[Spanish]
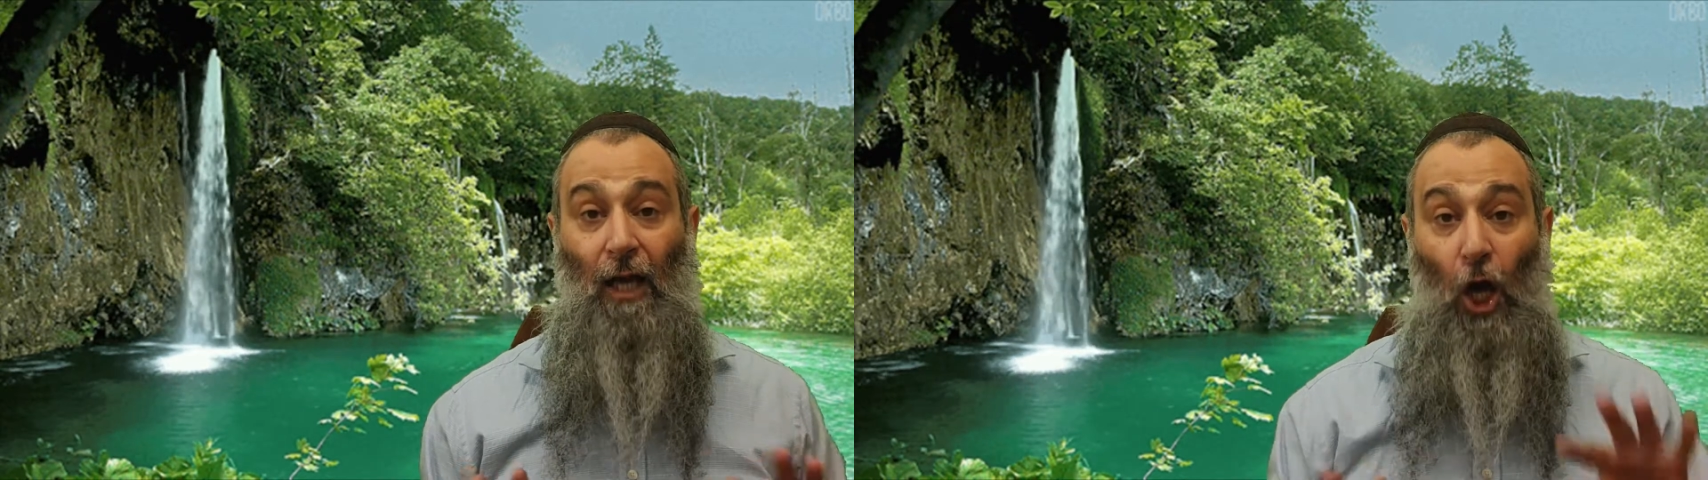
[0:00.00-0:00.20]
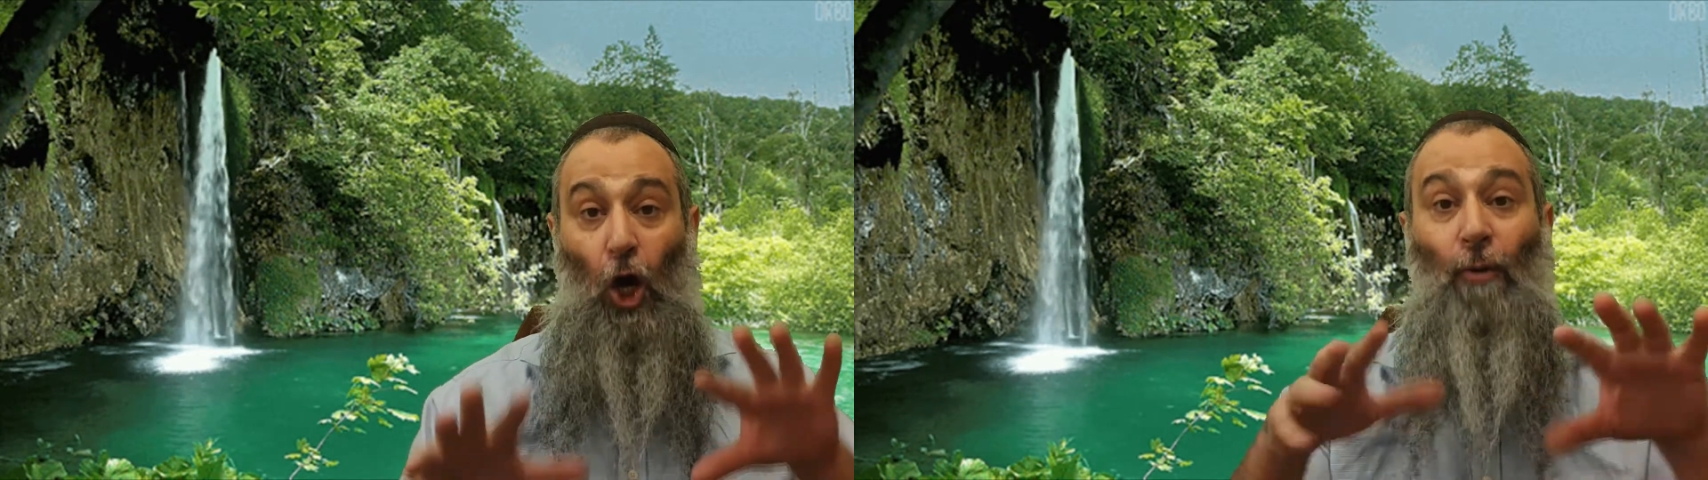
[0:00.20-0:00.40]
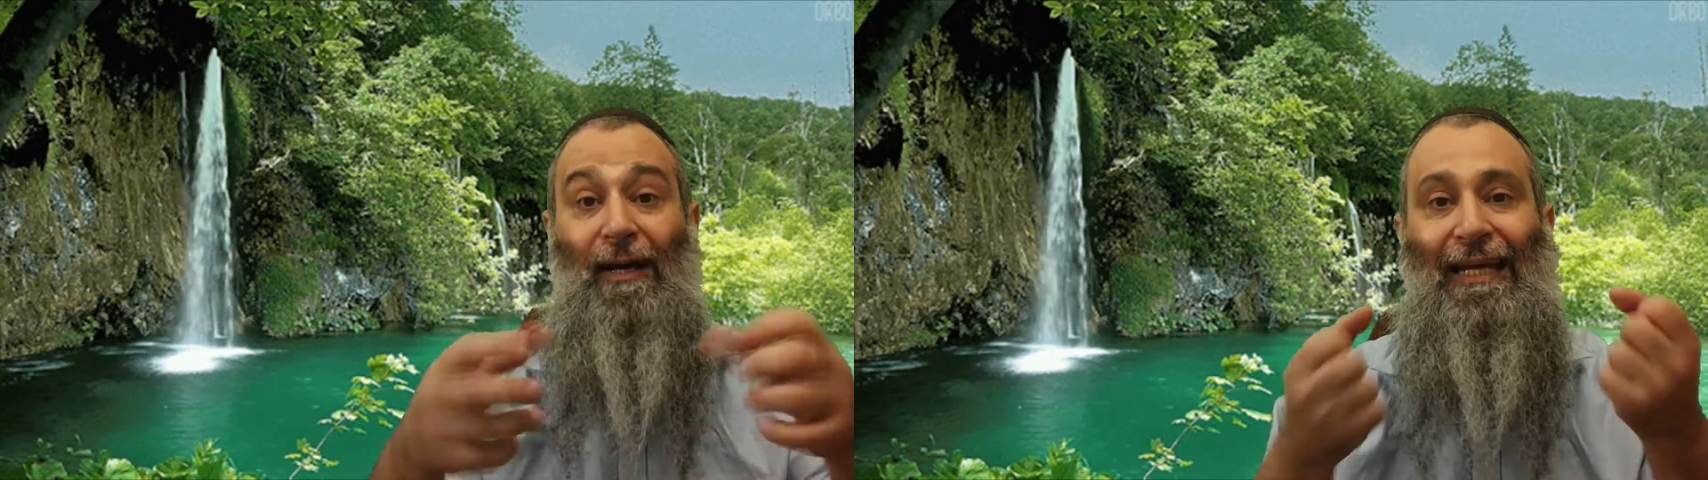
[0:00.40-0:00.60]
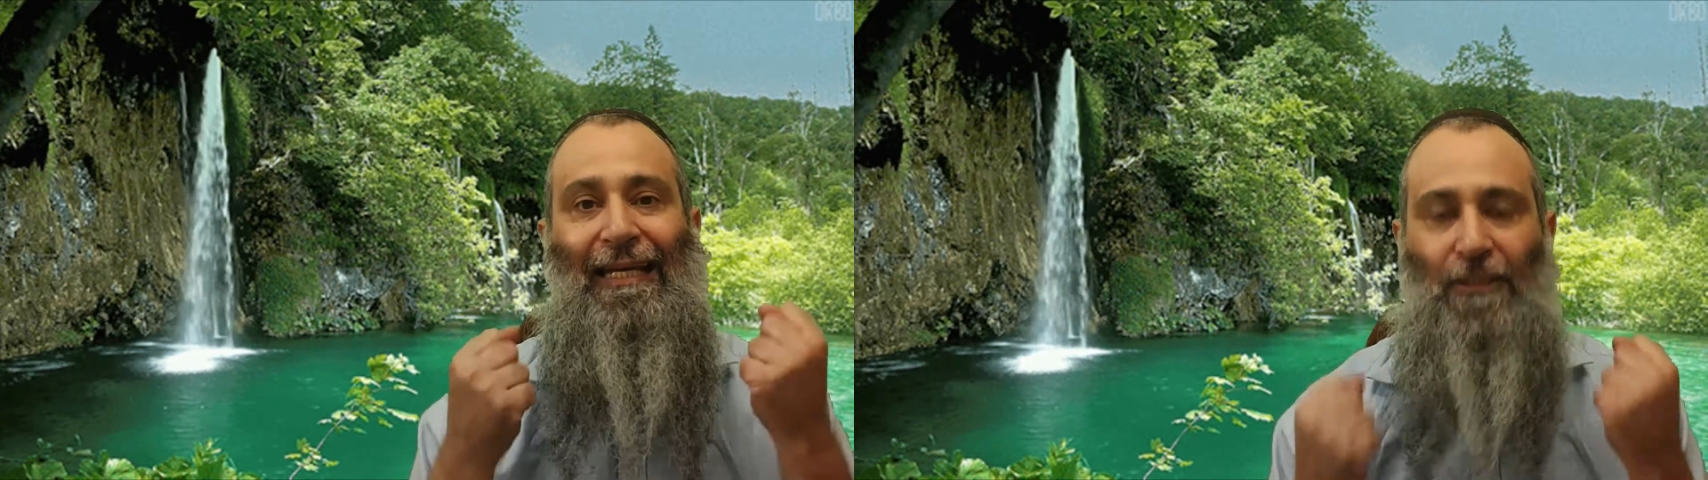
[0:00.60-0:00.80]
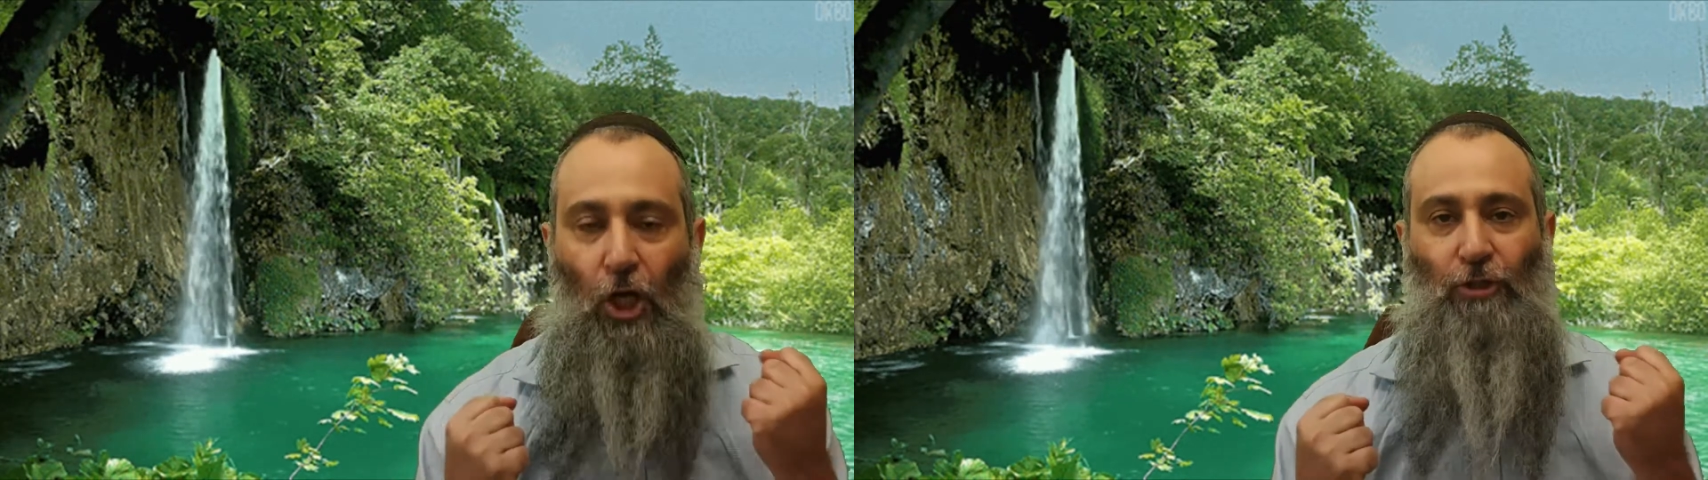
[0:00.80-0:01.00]

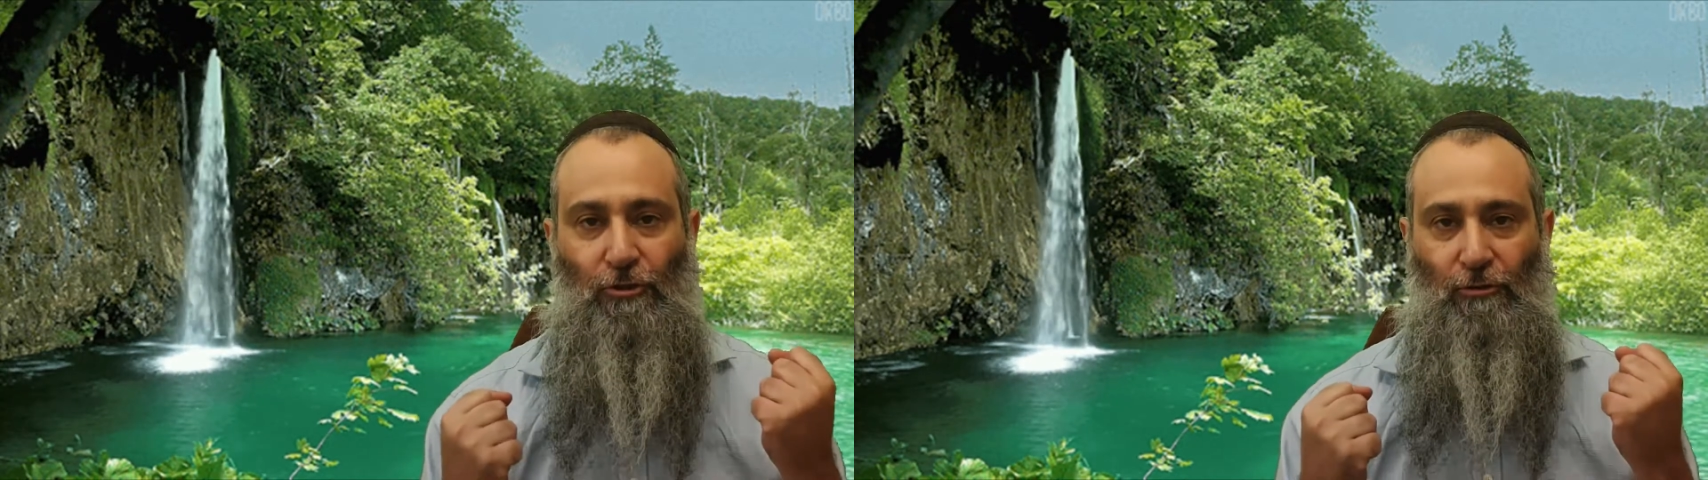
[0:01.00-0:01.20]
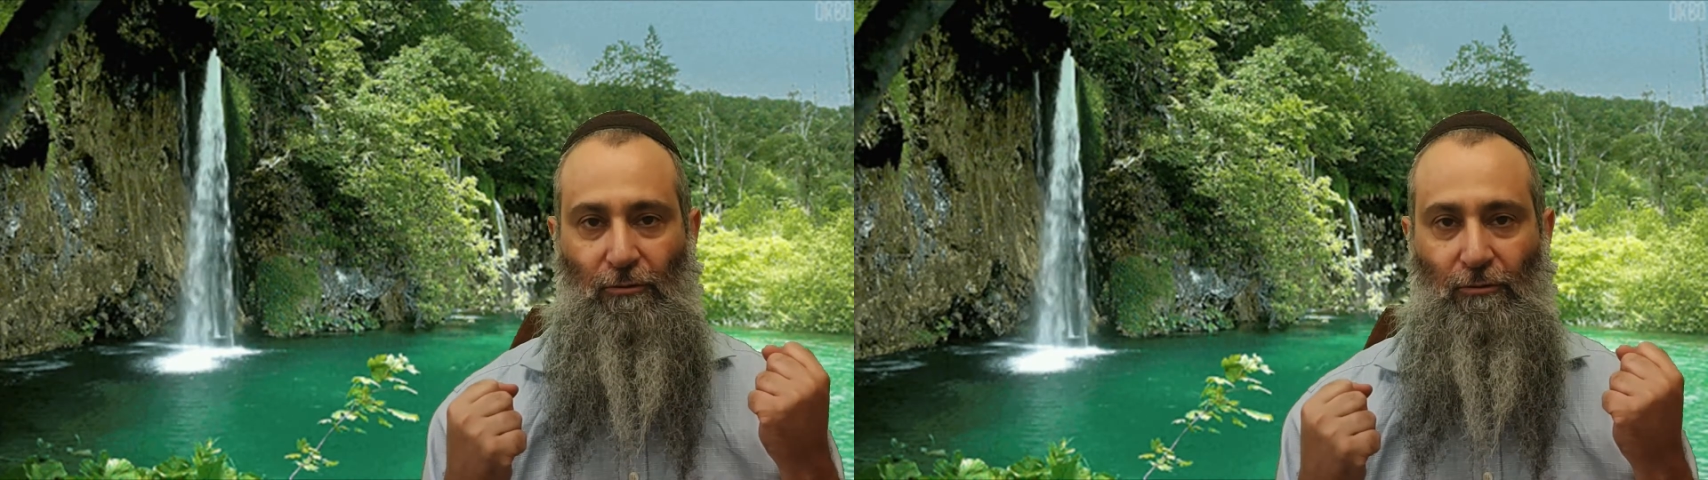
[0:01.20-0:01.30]
objetos,